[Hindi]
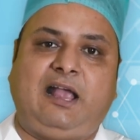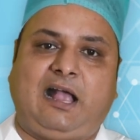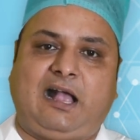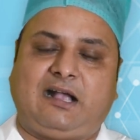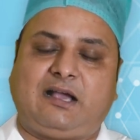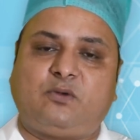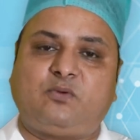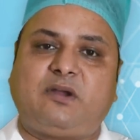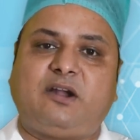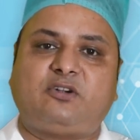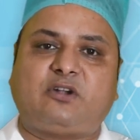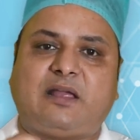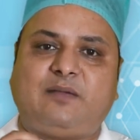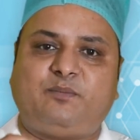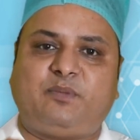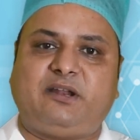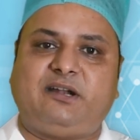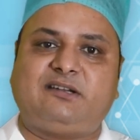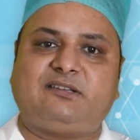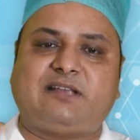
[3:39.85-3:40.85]
अगर उनका टाइम
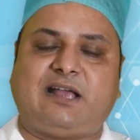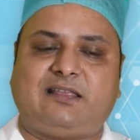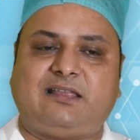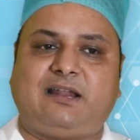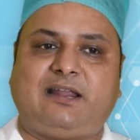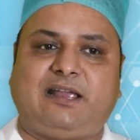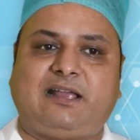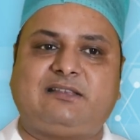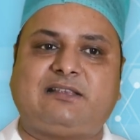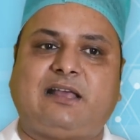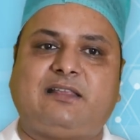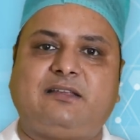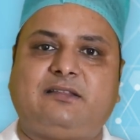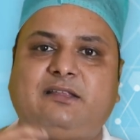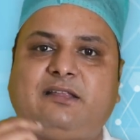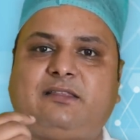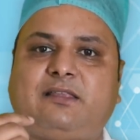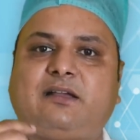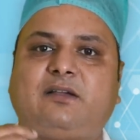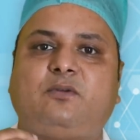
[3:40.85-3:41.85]
पीरियड ज़्यादा रहेगा ज़्यादा
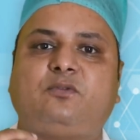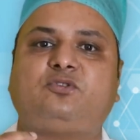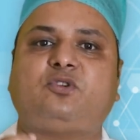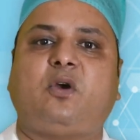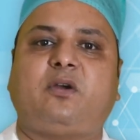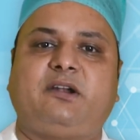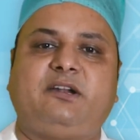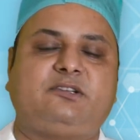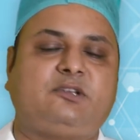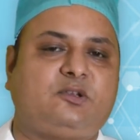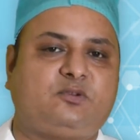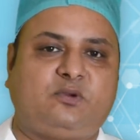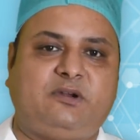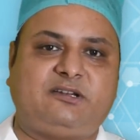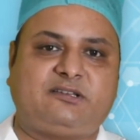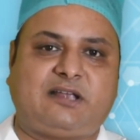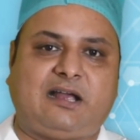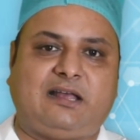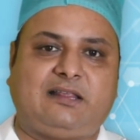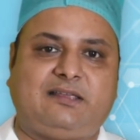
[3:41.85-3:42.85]
देर तक वो चॉकलेट्स और
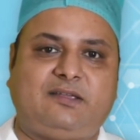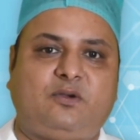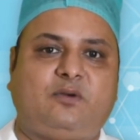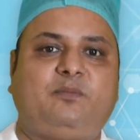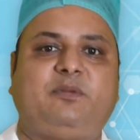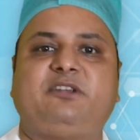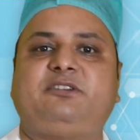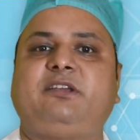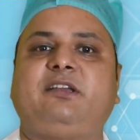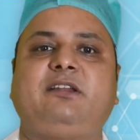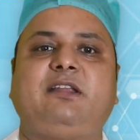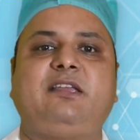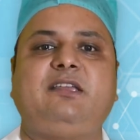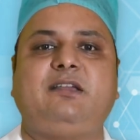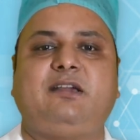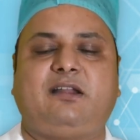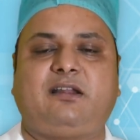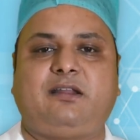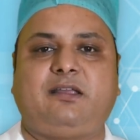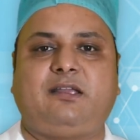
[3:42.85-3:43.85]
स्वीट्स खाते हैं और ब्रशिंग नहीं
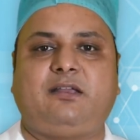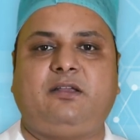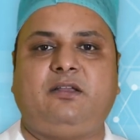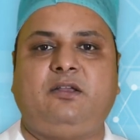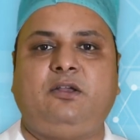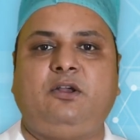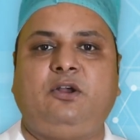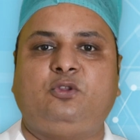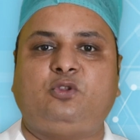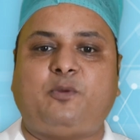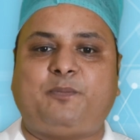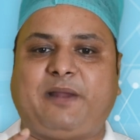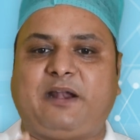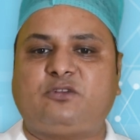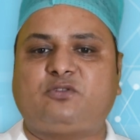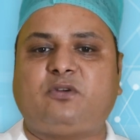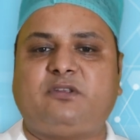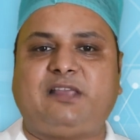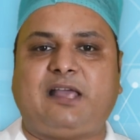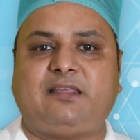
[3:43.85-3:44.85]
कर रहे हैं तो
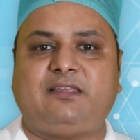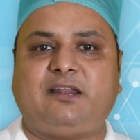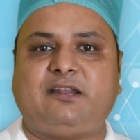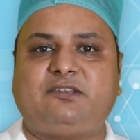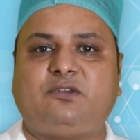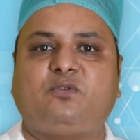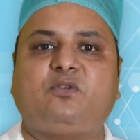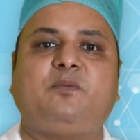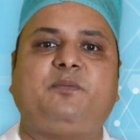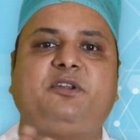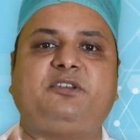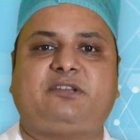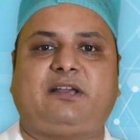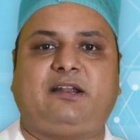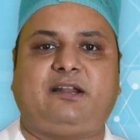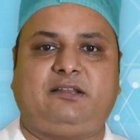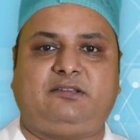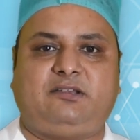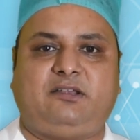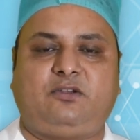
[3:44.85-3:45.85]
पेरेंट्स को ध्यान देना चाहिए उनको ब्रश
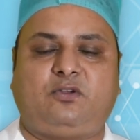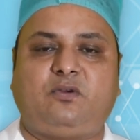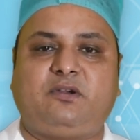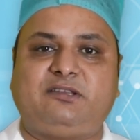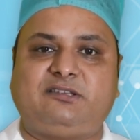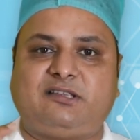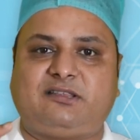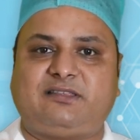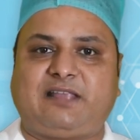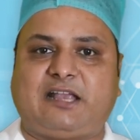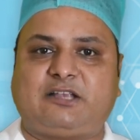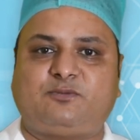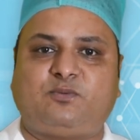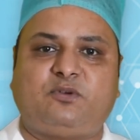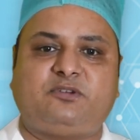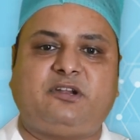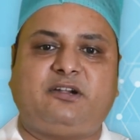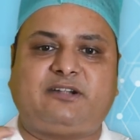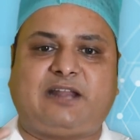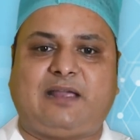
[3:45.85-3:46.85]
करना चाहिए क्योंकि जितना
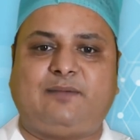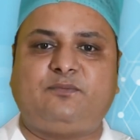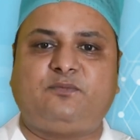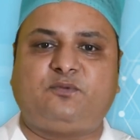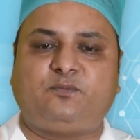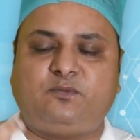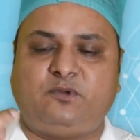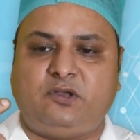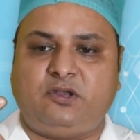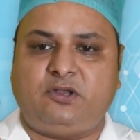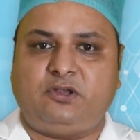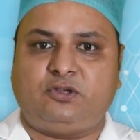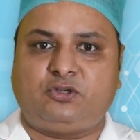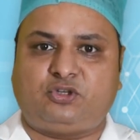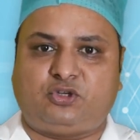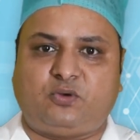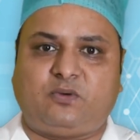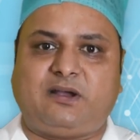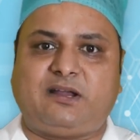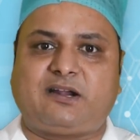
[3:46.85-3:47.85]
एक्सपोजर टाइम
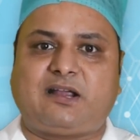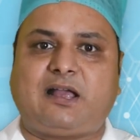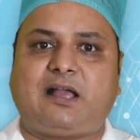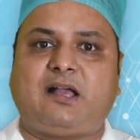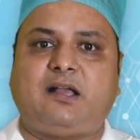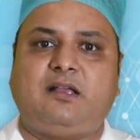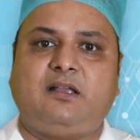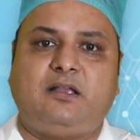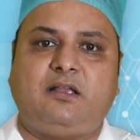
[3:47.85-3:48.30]
शुगर का